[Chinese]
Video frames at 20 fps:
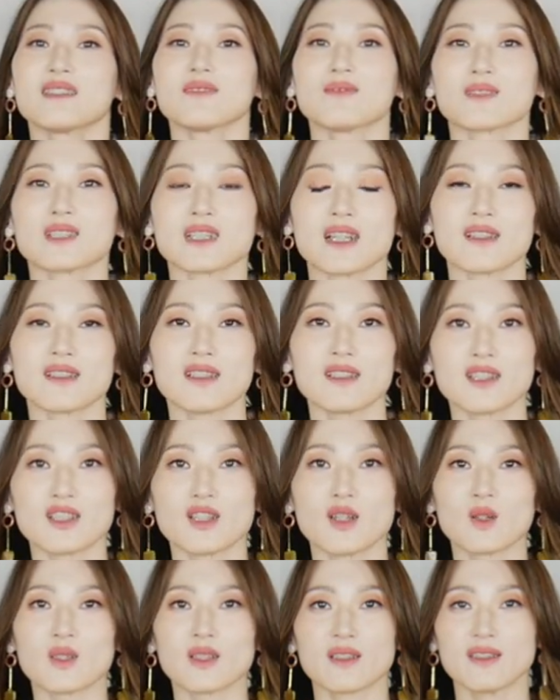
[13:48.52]
衣服上身之
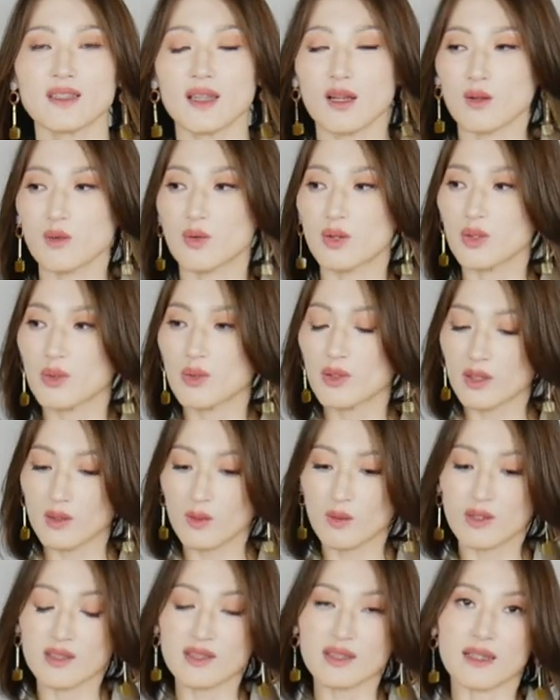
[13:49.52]
后的效果又跟
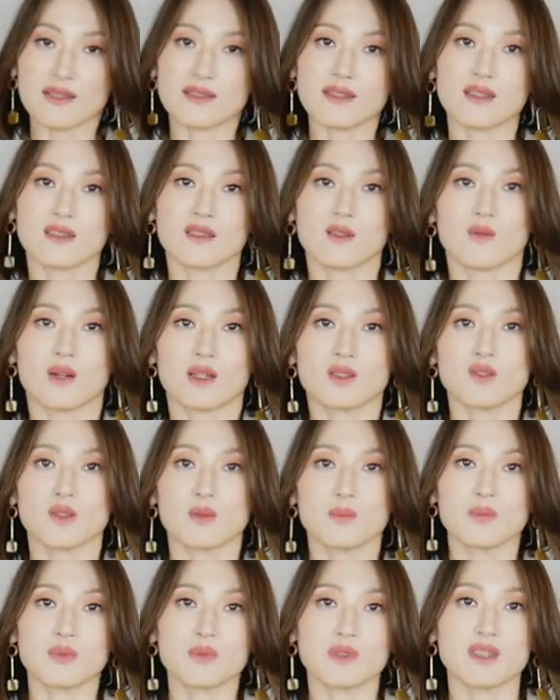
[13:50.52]
我想象的完
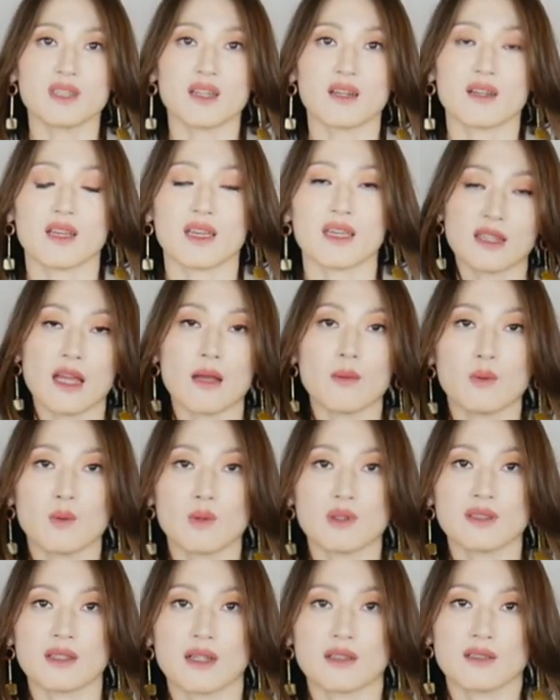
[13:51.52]
全不一样哎，它比
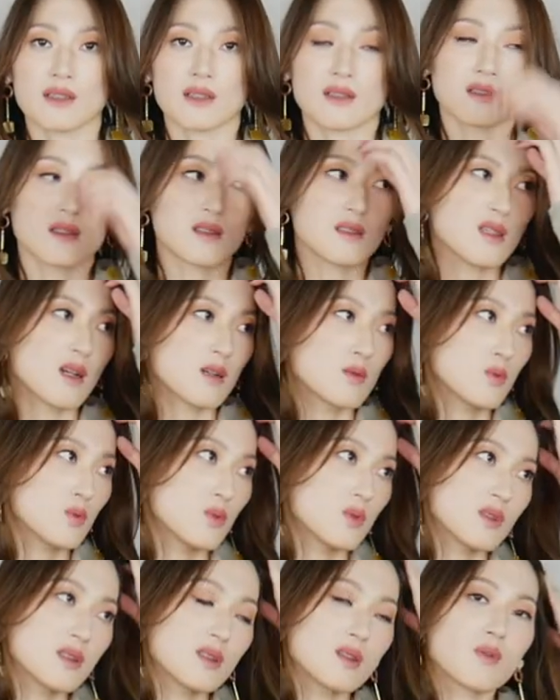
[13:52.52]
我想象的要
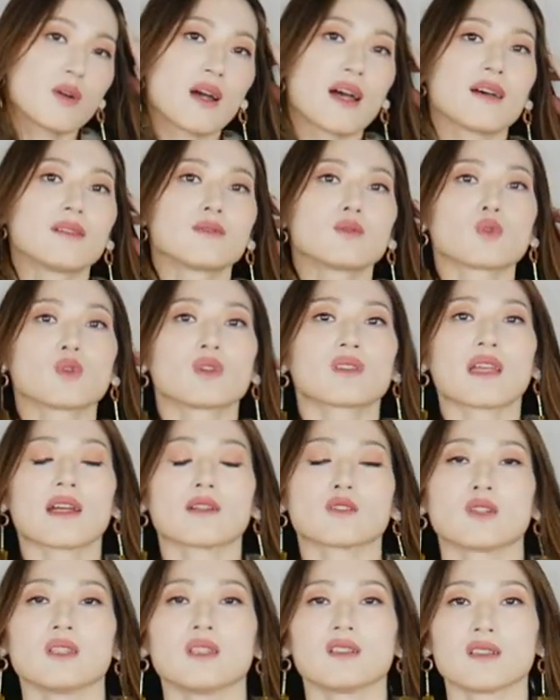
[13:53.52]
女性化很多。它
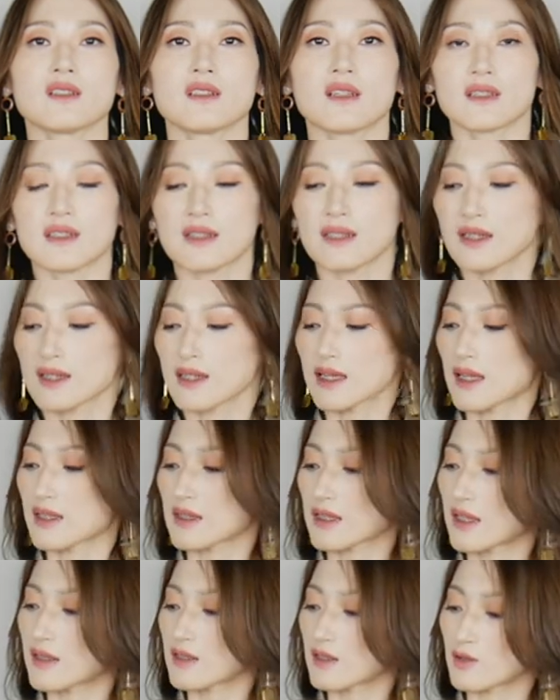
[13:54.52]
穿在身上，大家
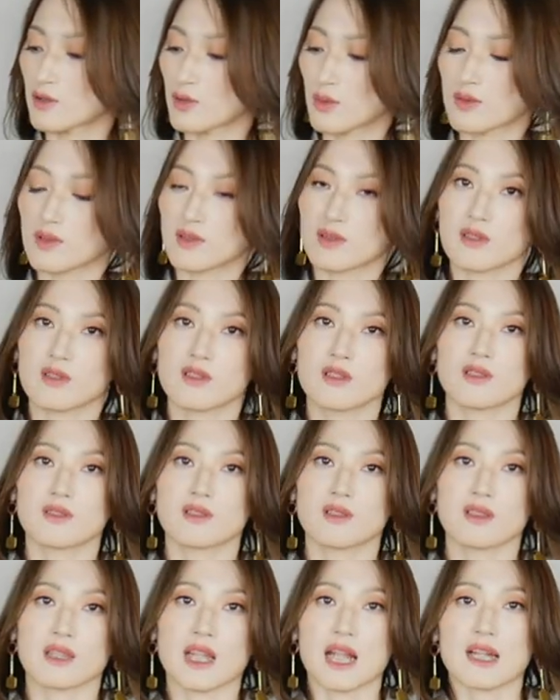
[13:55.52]
看它是袖子的设
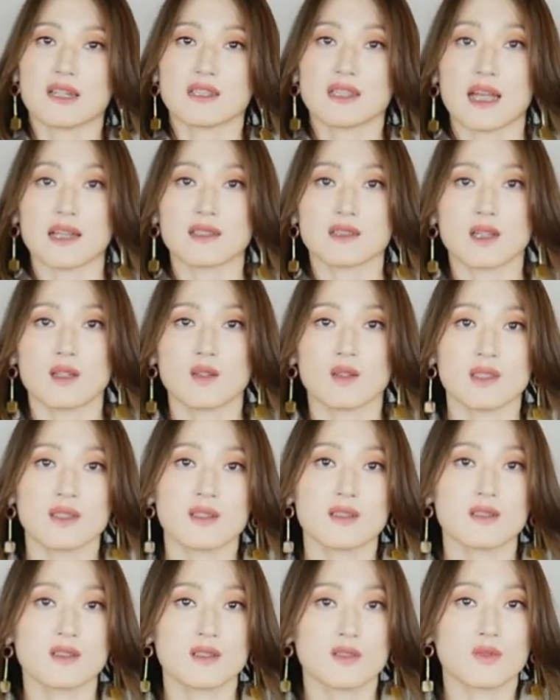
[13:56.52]
计，它是打造了一
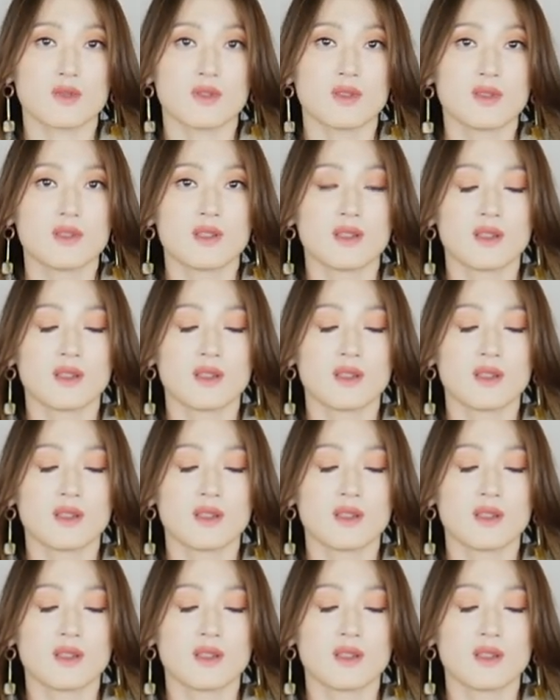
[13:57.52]
个这种